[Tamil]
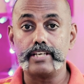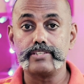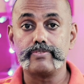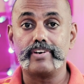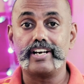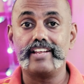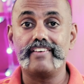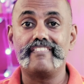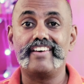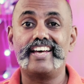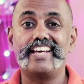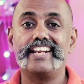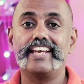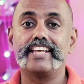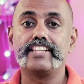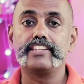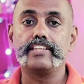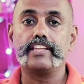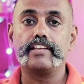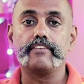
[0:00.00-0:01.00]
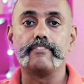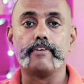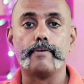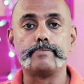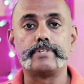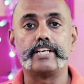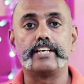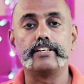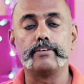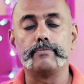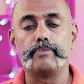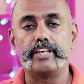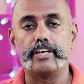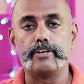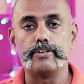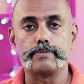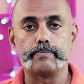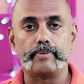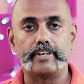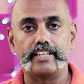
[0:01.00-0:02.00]
பாஸ்வேர்டை வேறு எந்த வெப்சைட்டுக்கும்
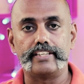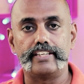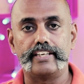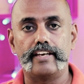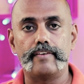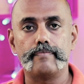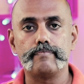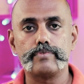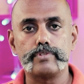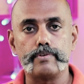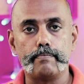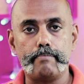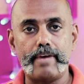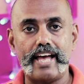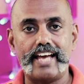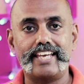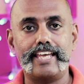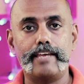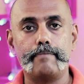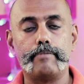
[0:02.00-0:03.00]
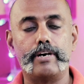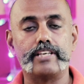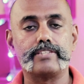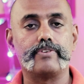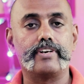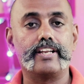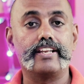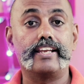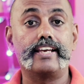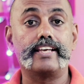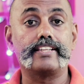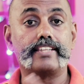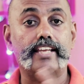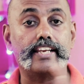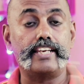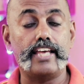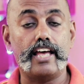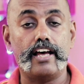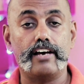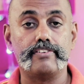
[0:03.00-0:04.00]
நீங்கள் யூஸ் பண்ணாதீங்க ஸோ பேங்கிங் பாஸ்வேர்டை நீங்கள்
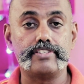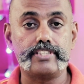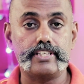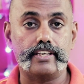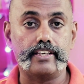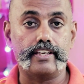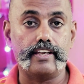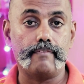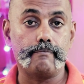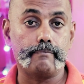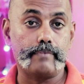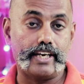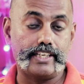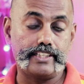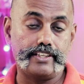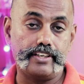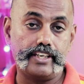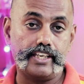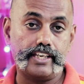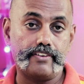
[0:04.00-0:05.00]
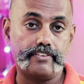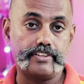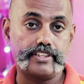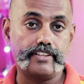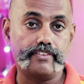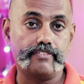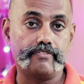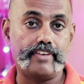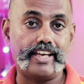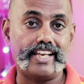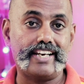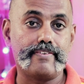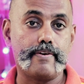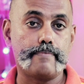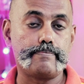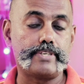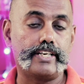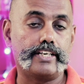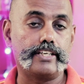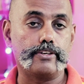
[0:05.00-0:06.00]
தனியாக வச்சுக்கோங்க அதை நீங்கள் வந்து வேறு
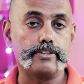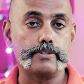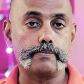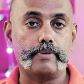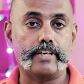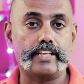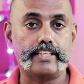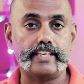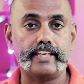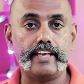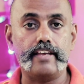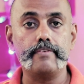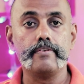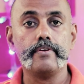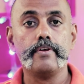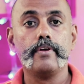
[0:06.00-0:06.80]
வெப்சைட்டுக்கு யூஸ் பண்ணாதீங்க